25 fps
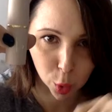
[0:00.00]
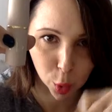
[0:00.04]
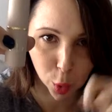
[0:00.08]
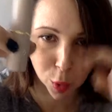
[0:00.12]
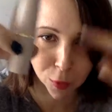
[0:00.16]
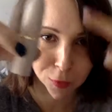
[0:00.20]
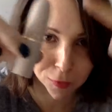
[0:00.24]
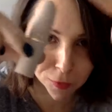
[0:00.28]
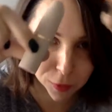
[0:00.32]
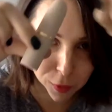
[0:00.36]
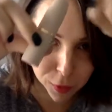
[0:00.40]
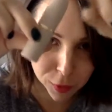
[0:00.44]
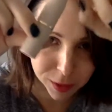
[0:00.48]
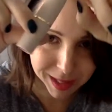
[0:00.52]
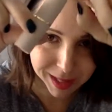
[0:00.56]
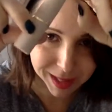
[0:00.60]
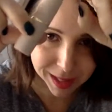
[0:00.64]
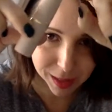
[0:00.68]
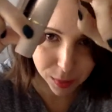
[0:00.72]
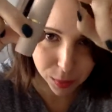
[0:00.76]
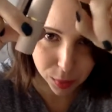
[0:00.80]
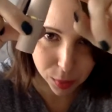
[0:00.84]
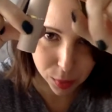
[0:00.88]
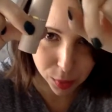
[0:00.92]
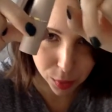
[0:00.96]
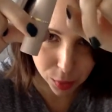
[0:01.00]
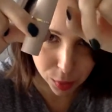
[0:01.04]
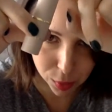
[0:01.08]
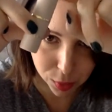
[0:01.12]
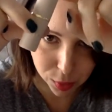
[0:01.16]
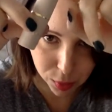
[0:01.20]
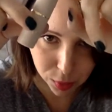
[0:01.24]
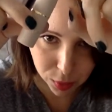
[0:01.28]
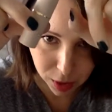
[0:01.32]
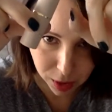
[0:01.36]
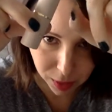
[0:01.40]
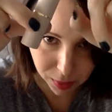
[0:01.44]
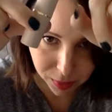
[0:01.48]
ovoïde un peu
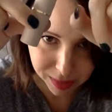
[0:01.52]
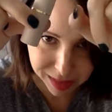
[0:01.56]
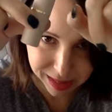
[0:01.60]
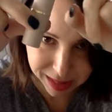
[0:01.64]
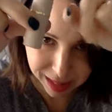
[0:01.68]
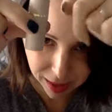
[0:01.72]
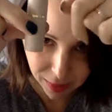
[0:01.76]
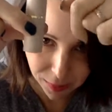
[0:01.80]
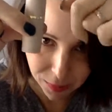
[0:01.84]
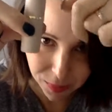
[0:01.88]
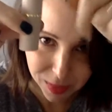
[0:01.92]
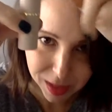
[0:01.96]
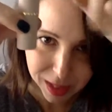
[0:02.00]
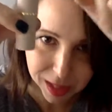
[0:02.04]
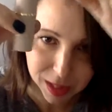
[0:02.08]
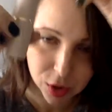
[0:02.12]
au-dessus comme ça.